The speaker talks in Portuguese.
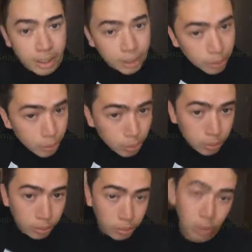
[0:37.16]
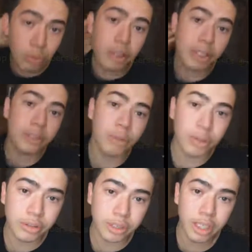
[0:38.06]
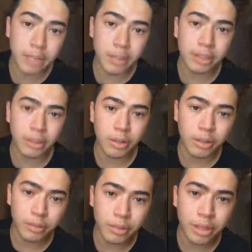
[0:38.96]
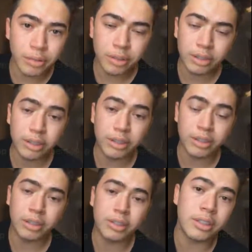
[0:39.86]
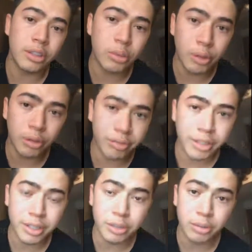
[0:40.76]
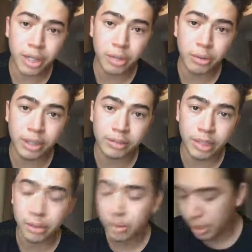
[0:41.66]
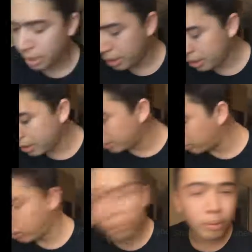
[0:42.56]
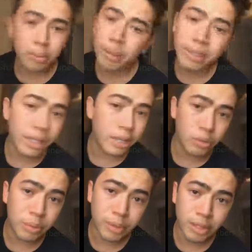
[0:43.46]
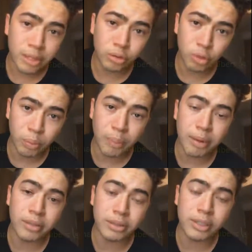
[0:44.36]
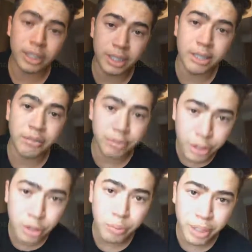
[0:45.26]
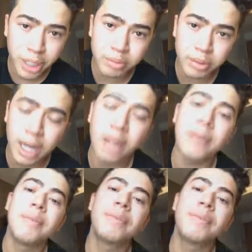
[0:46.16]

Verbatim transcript: Eu não conheço você, mas agora eu vi que você se sentiu muito ofendido com o que aconteceu. E eu não tenho problema nenhum em pedir desculpa para você aqui em vídeo mesmo, tá?